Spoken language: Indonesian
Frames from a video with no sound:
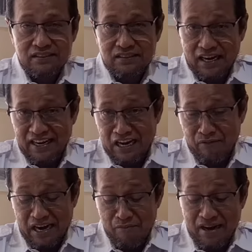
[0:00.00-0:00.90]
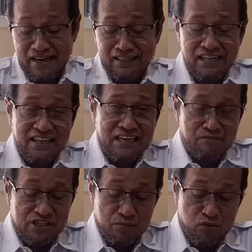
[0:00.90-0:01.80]
Selain nama-nama yang tadi
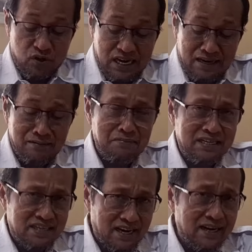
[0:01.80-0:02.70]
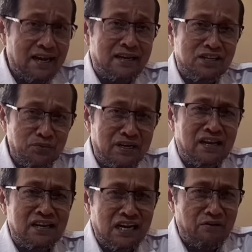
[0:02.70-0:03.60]
kami sebutkan, masih ada
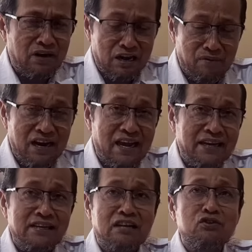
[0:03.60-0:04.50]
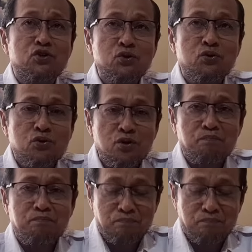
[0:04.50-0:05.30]
sebenarnya nama-nama lain yang cukup